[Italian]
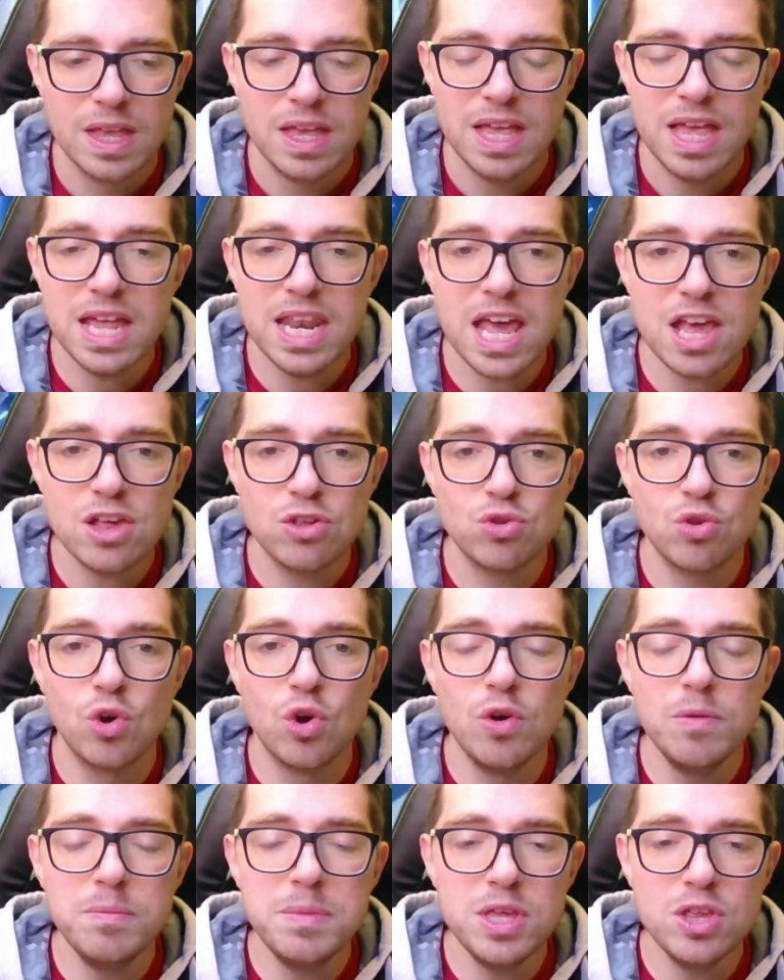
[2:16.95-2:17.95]
E adesso
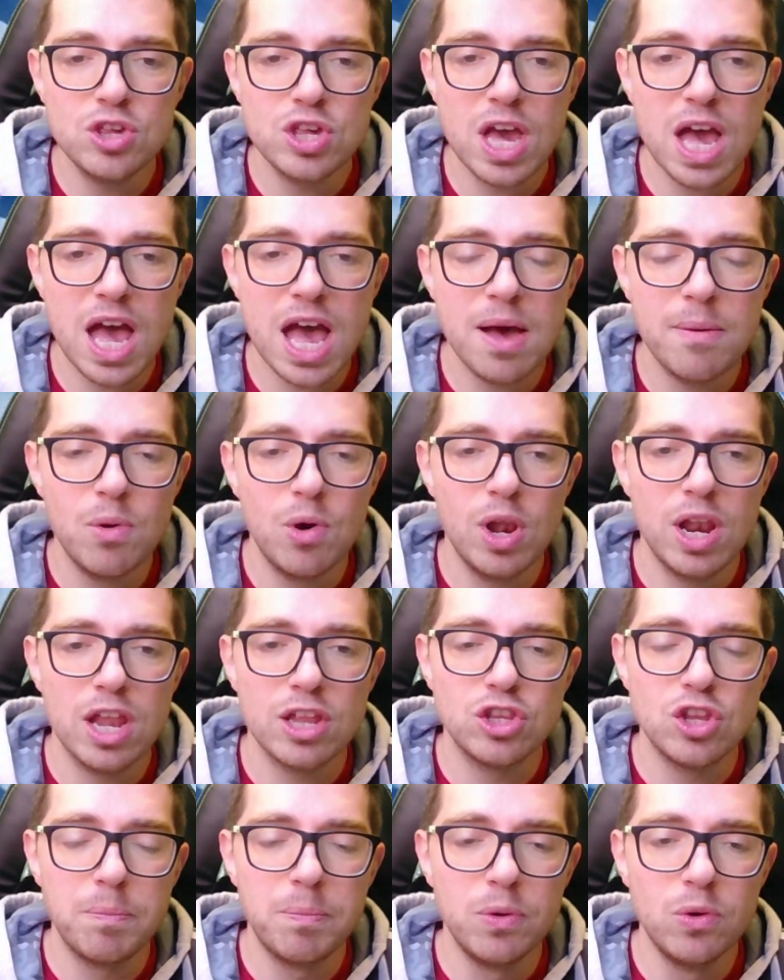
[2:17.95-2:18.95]
cominciamo
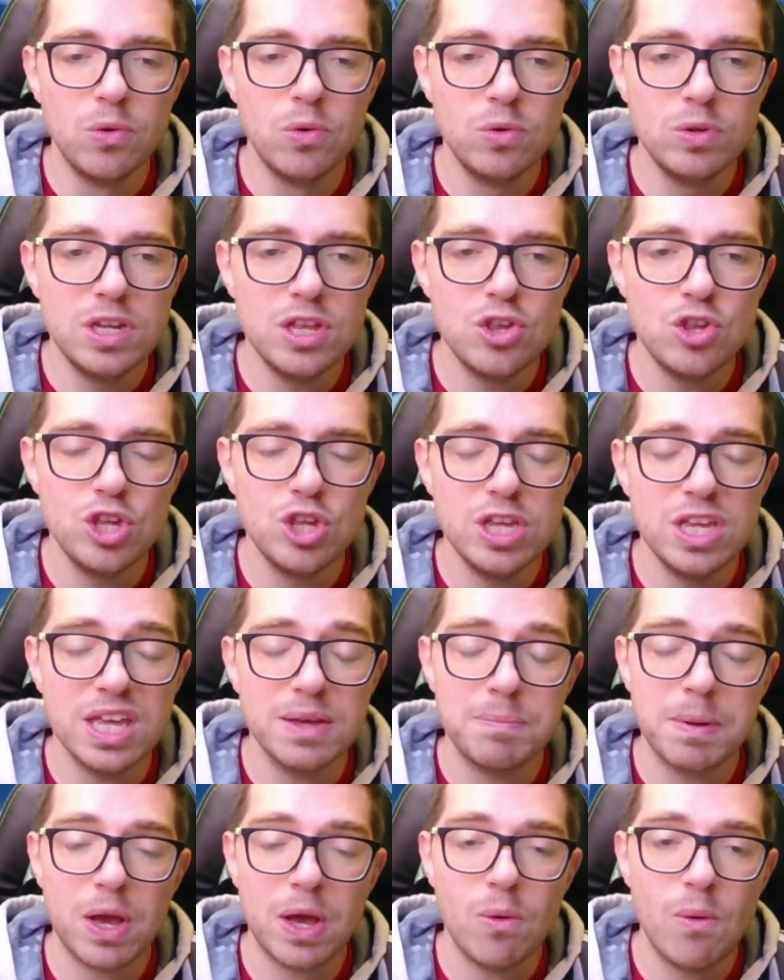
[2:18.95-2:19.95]
la top
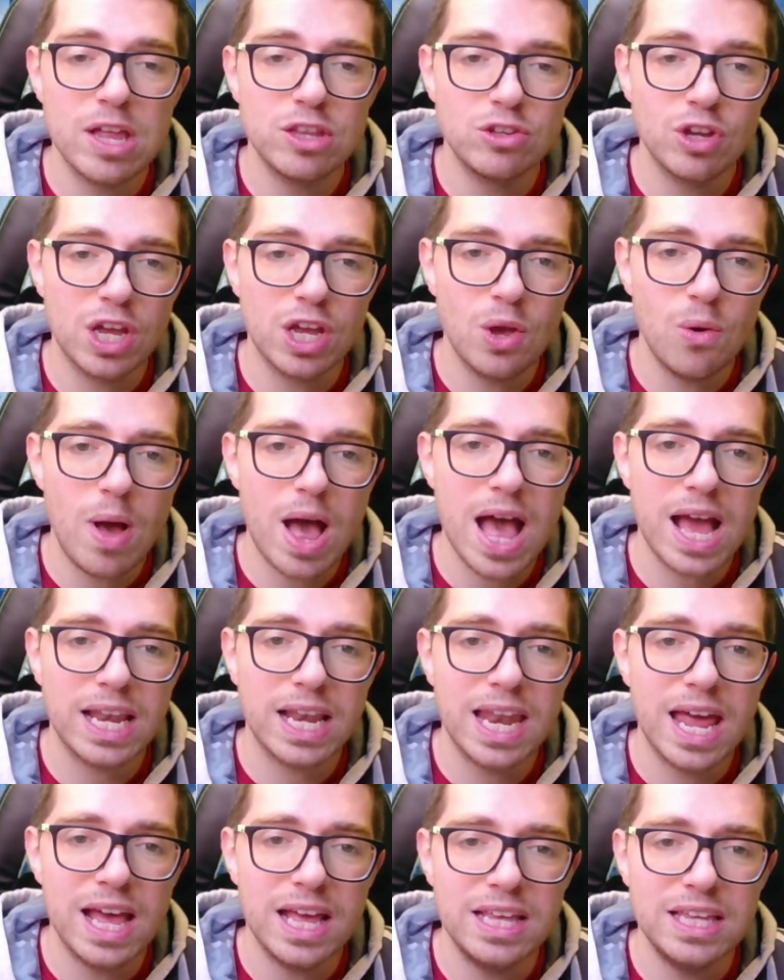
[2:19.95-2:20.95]
11 per quanto
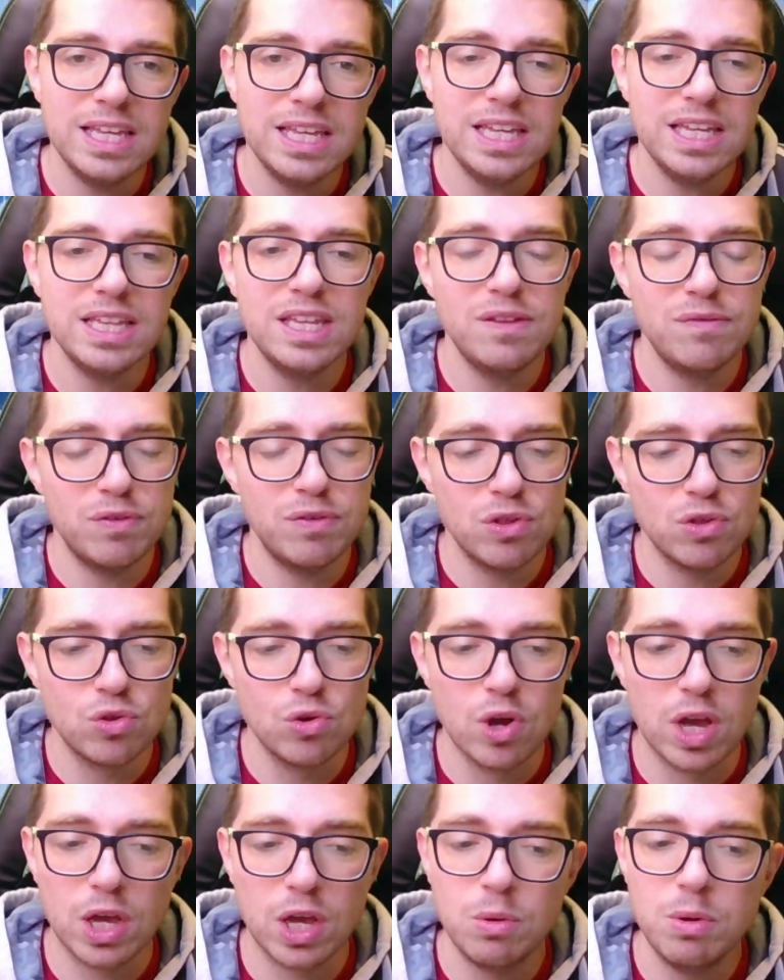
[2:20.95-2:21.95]
riguarda i
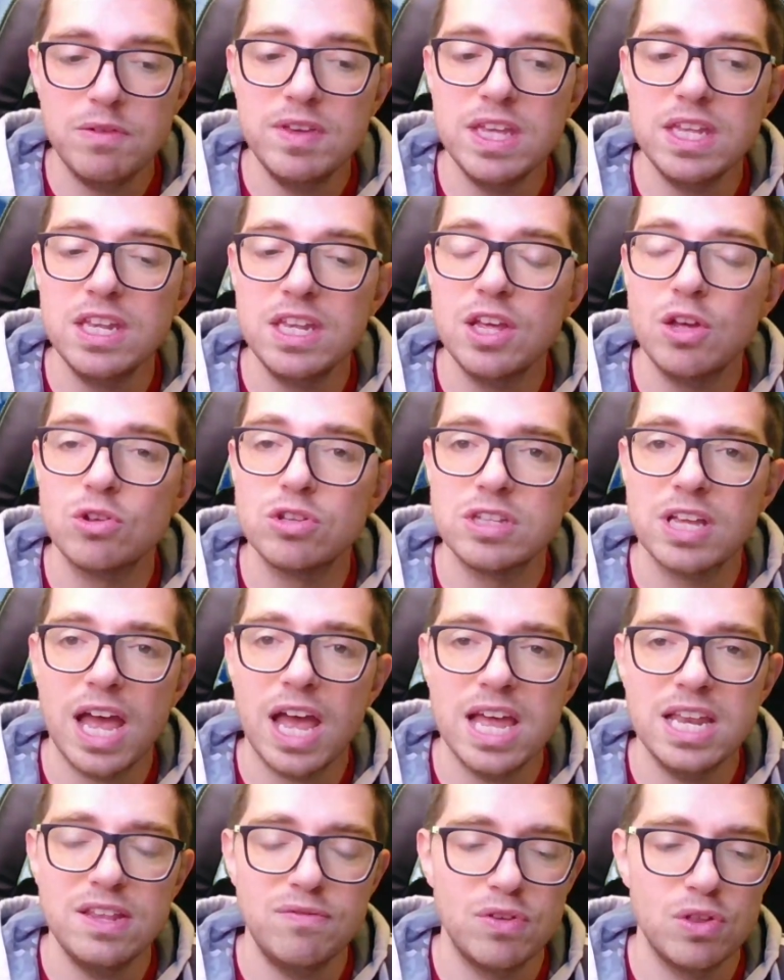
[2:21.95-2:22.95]
difensori. Qui vi indico
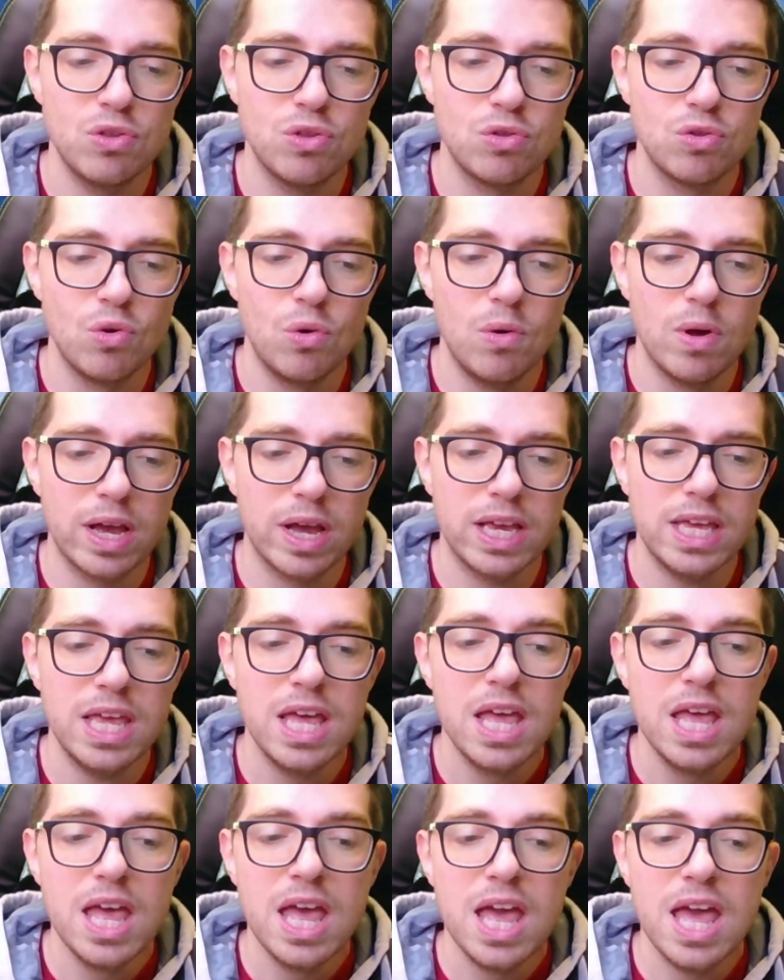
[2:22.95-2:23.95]
tre difensori
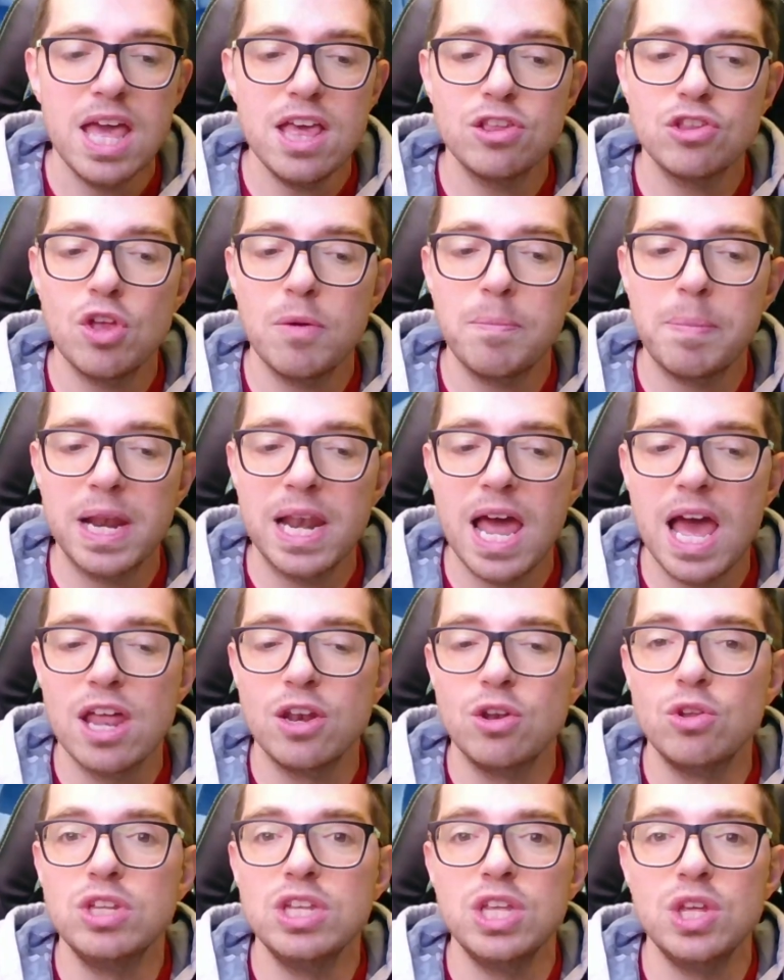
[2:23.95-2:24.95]
e sto
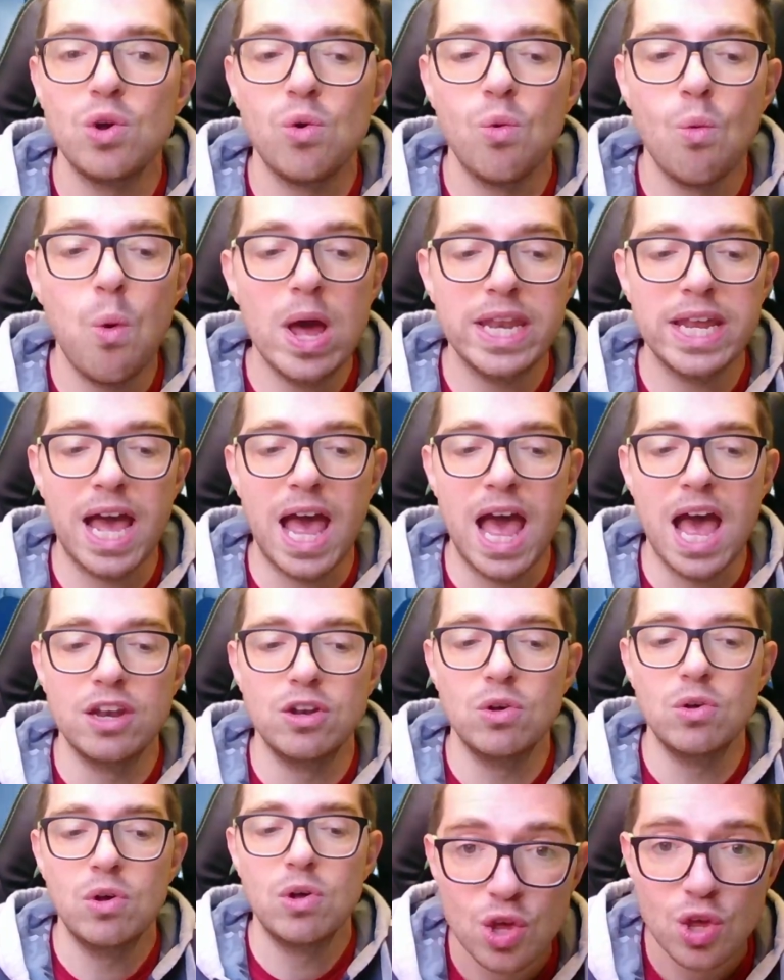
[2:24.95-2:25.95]
parlando di Quadrado,